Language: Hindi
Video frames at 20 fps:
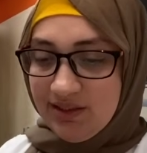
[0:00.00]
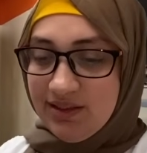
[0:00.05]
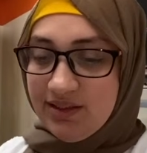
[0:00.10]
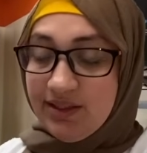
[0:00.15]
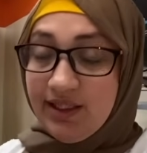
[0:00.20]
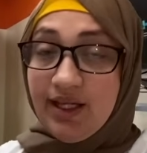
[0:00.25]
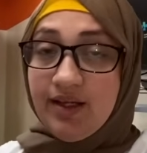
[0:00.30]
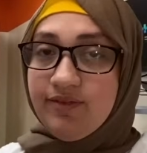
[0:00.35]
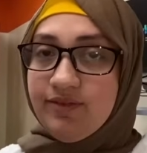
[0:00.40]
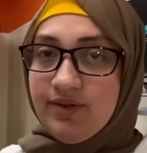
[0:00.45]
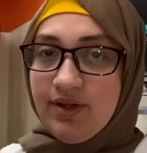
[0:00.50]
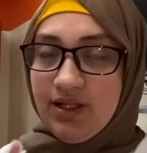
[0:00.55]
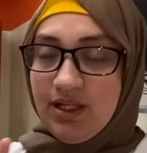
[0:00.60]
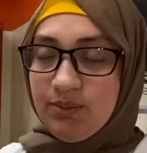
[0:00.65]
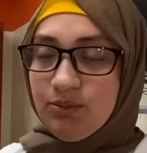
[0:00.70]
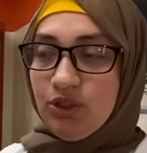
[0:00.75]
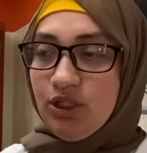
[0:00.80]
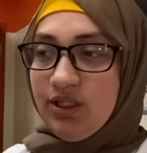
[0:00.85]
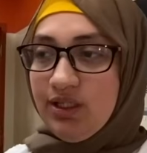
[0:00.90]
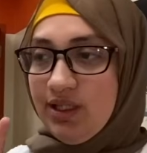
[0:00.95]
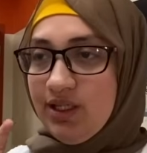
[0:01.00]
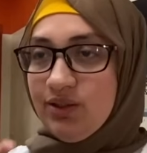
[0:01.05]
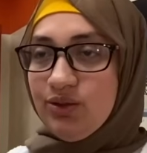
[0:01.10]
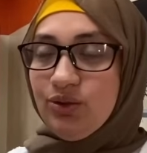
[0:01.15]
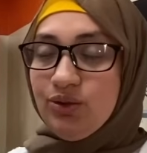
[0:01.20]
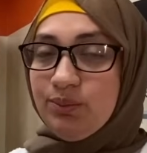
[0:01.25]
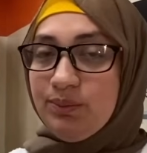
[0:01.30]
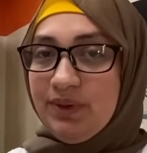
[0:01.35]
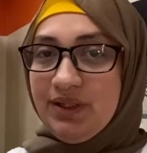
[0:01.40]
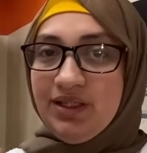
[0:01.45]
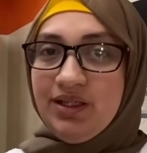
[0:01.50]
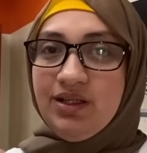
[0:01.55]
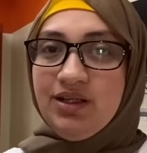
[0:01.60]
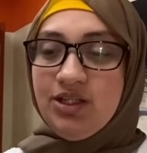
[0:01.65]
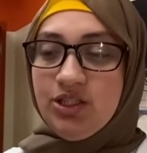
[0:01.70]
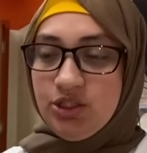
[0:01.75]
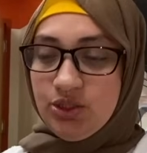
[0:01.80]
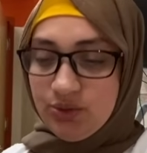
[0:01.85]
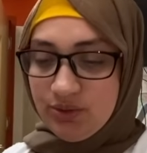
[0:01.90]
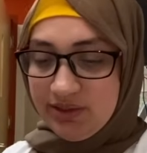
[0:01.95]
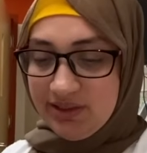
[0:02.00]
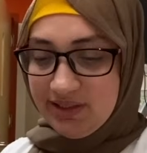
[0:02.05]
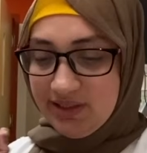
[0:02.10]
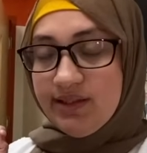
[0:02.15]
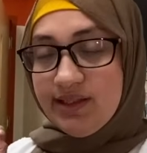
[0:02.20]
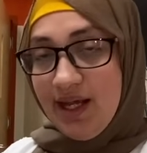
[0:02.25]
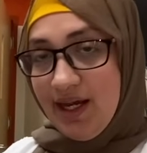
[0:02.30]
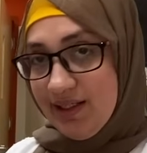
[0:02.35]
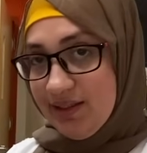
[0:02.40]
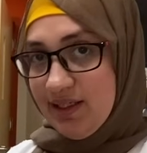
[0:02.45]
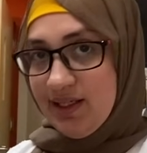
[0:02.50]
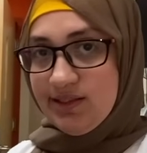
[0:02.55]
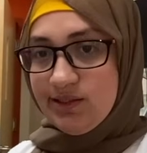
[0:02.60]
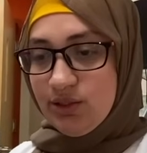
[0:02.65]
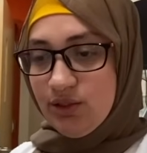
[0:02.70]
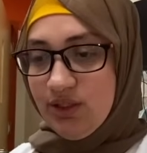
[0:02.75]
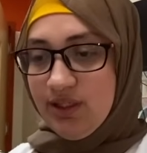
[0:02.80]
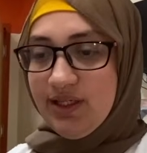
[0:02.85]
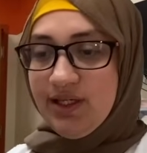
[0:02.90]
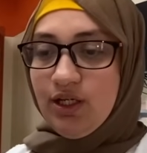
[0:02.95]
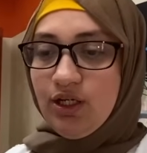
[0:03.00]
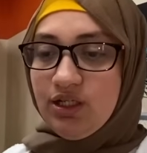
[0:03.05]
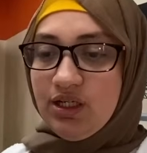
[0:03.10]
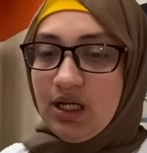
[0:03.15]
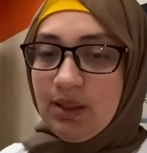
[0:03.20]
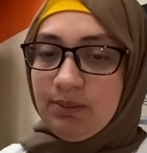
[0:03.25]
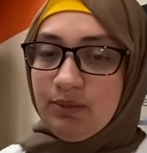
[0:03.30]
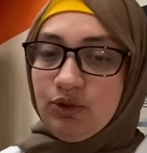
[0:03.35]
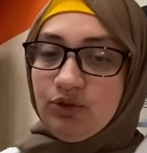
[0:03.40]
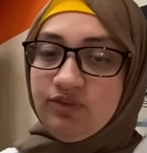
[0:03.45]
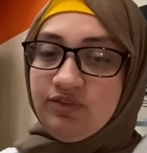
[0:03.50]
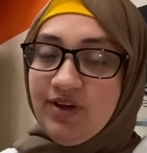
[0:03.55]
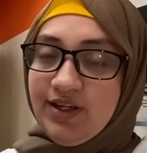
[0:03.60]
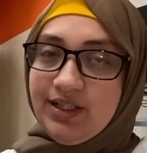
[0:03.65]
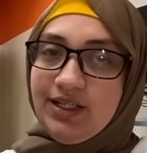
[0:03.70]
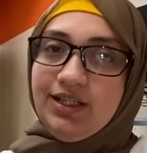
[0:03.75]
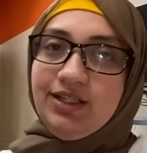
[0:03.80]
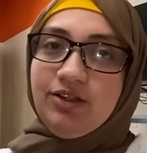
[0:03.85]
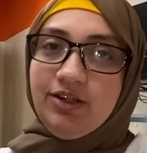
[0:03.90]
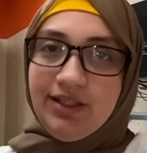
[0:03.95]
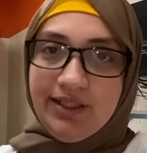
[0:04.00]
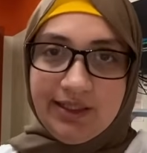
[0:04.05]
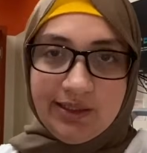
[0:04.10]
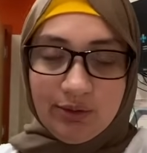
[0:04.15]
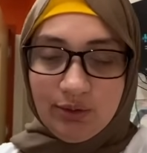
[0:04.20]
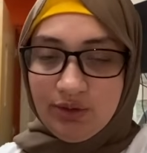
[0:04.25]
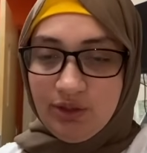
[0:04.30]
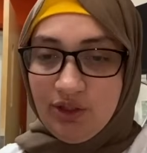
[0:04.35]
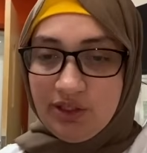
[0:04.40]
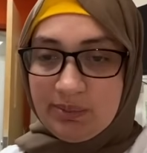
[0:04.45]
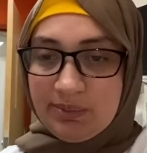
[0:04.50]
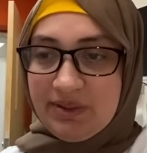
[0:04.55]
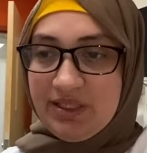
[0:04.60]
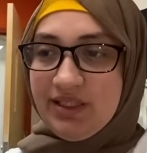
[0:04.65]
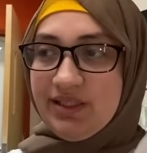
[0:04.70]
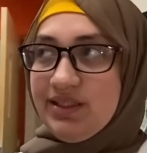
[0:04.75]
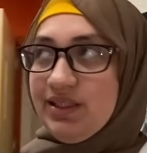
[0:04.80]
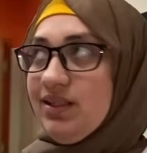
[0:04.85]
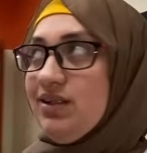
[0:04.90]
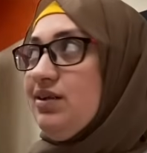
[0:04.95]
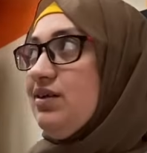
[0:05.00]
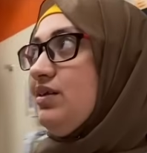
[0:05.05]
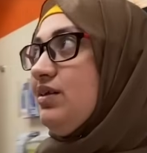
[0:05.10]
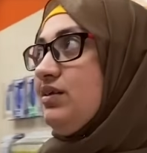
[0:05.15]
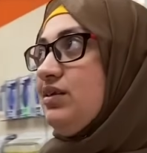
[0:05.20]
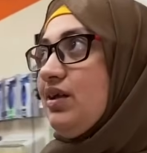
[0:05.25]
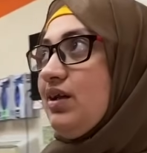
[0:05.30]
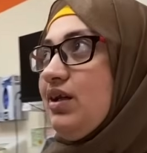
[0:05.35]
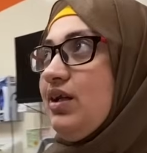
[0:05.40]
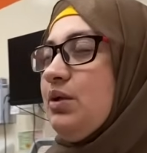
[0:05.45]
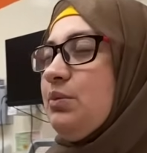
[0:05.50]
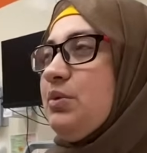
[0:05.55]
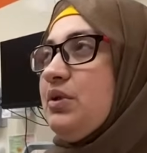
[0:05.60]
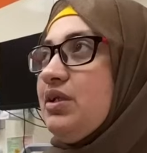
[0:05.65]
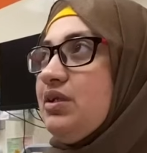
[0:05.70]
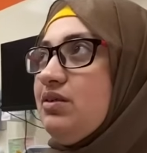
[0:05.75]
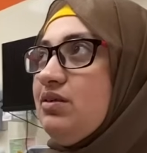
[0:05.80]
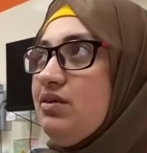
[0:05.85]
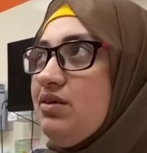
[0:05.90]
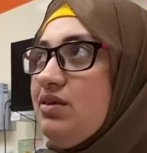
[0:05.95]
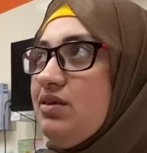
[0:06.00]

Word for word: दे हैव अल्हम्दुलिल्लाह नो बिग इश्यूज सारे टेस्ट हो गए हैं और हम लोग फाइनली रिलीज हो रहे हैं हॉस्पिटल से तकरीबन